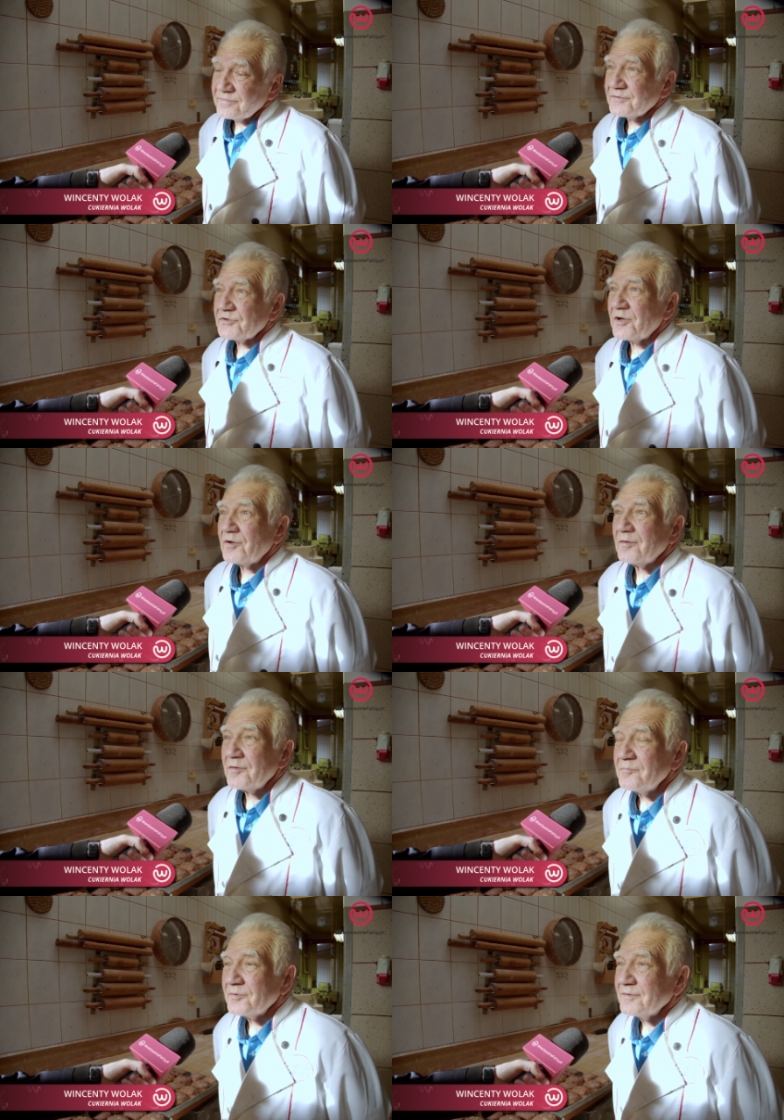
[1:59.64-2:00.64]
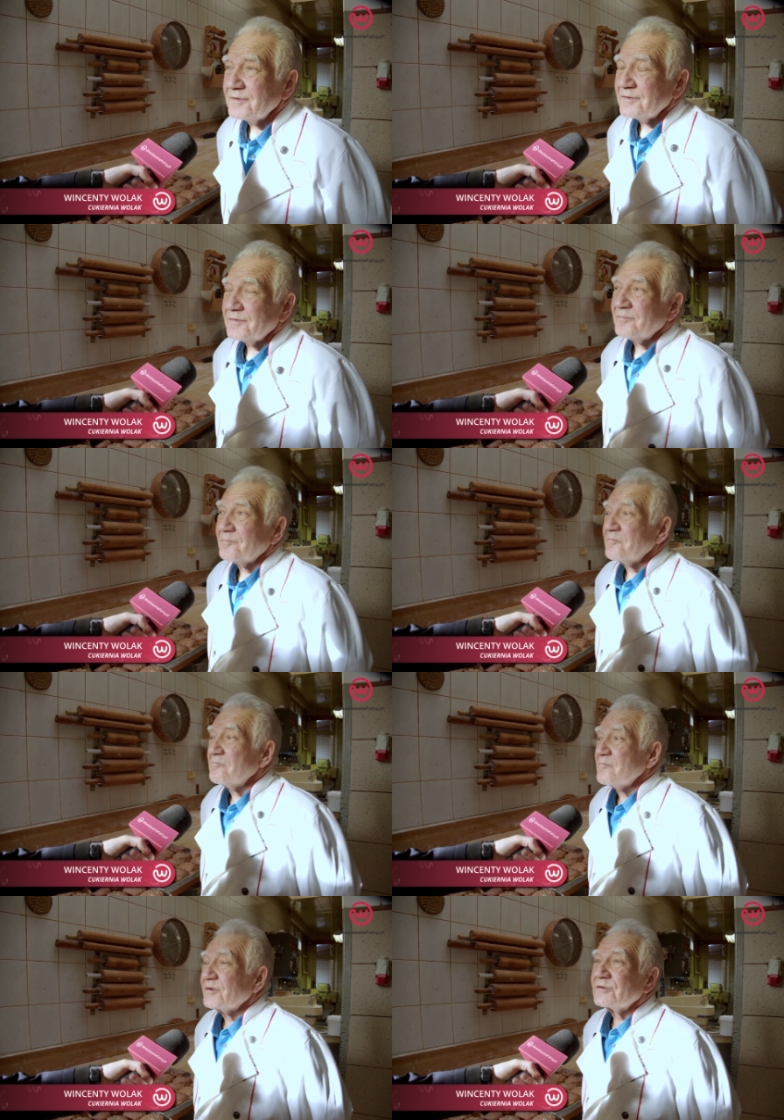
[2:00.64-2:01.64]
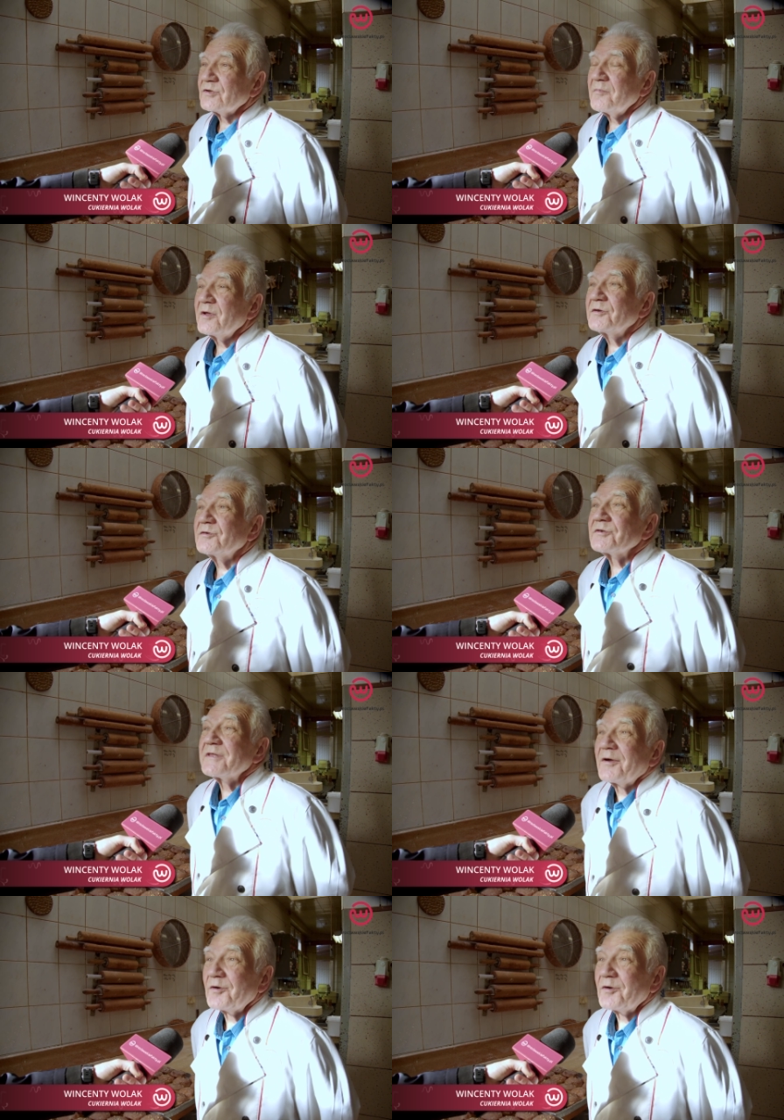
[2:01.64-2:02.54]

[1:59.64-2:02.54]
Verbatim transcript: z czego y, co mieli, to z tego